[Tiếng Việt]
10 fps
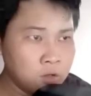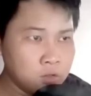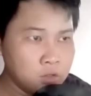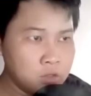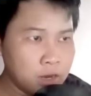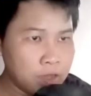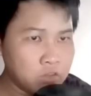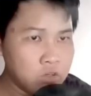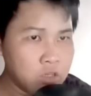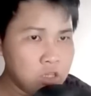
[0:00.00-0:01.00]
dĩ như là
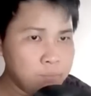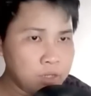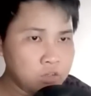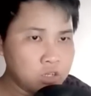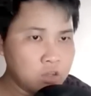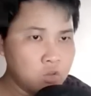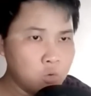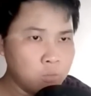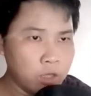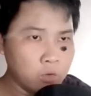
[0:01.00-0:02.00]
trước kia bị sát khí
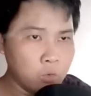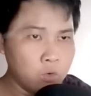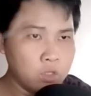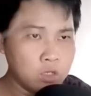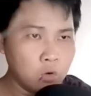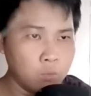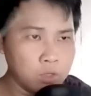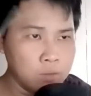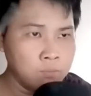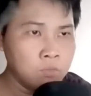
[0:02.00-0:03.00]
hung lệ của Diệt Hồn
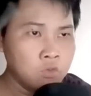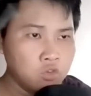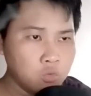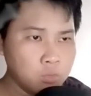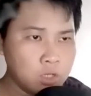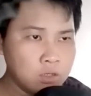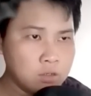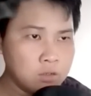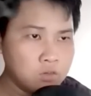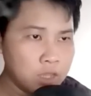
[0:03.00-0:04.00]
Kiếm trùng kích
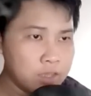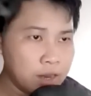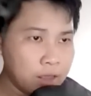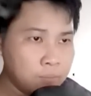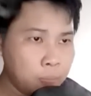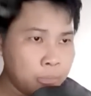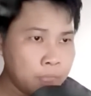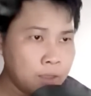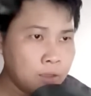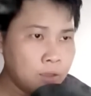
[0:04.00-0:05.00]
gây ra.
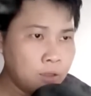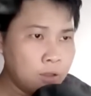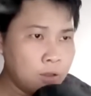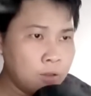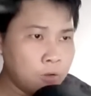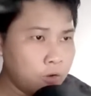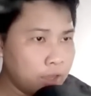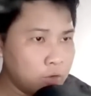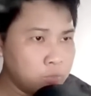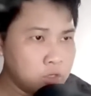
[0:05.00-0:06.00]
Có
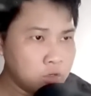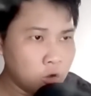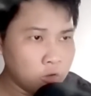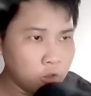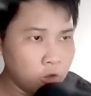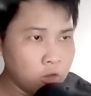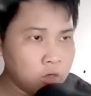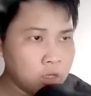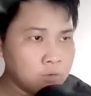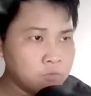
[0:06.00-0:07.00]
lẽ lúc trước còn nhỏ
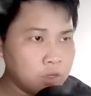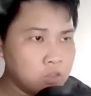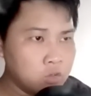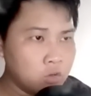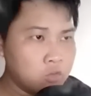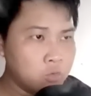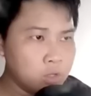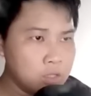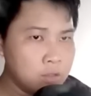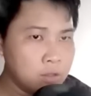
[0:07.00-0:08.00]
nên vẫn chưa có chú
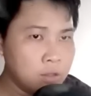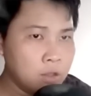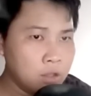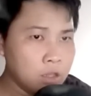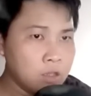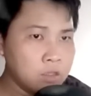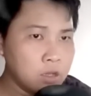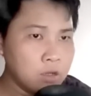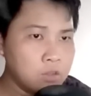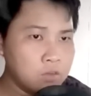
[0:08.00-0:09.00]
ý, hiện
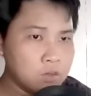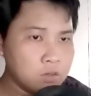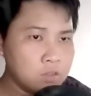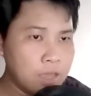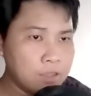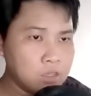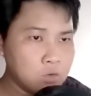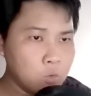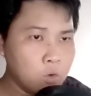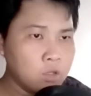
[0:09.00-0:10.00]
giờ dưới sự gia trì
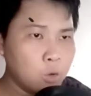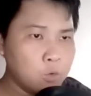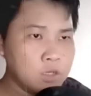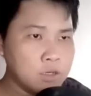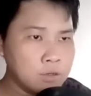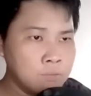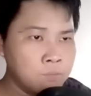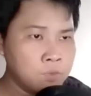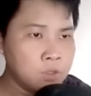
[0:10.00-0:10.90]
của Thâu Thiên Đỉnh,